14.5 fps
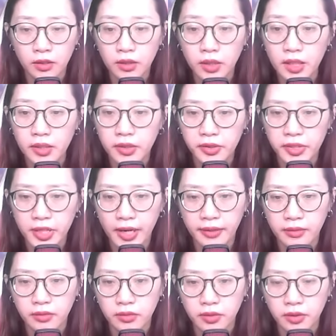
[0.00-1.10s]
Tiếc
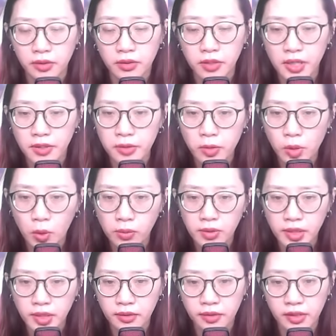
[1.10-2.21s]
rằng đinh cốt
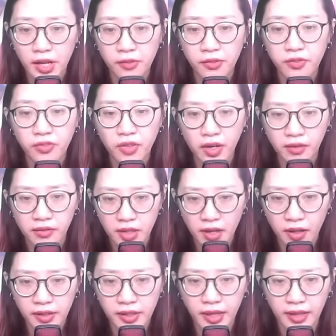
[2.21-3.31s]
linh thập phần
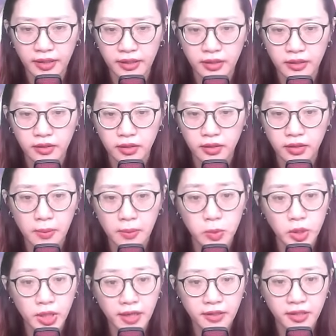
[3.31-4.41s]
lợi hại, âm
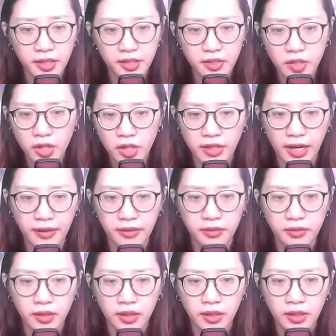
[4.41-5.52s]
sát khí rất nặng,
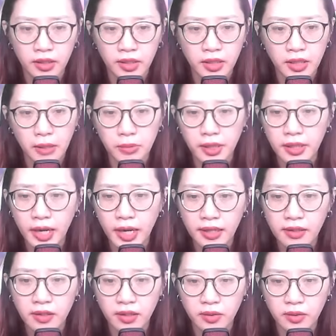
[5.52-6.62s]
là bị
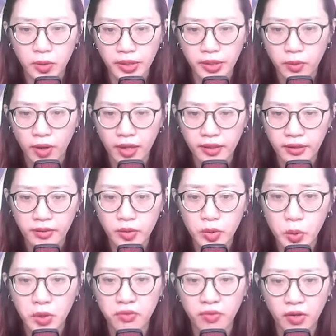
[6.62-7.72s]
2 lần luyện hóa
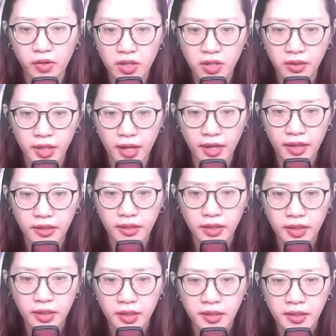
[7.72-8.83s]
chui vào cơ thể,
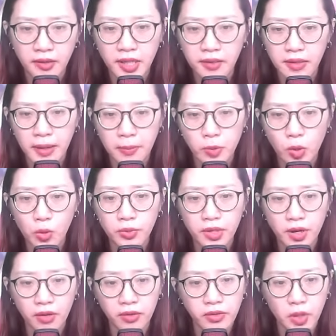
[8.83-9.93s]
liền làm ung
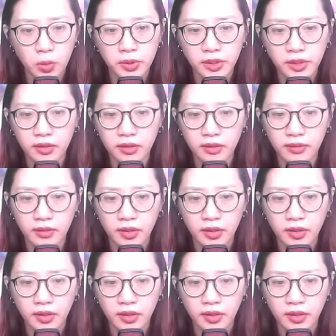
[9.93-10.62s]
nhọt trong xương.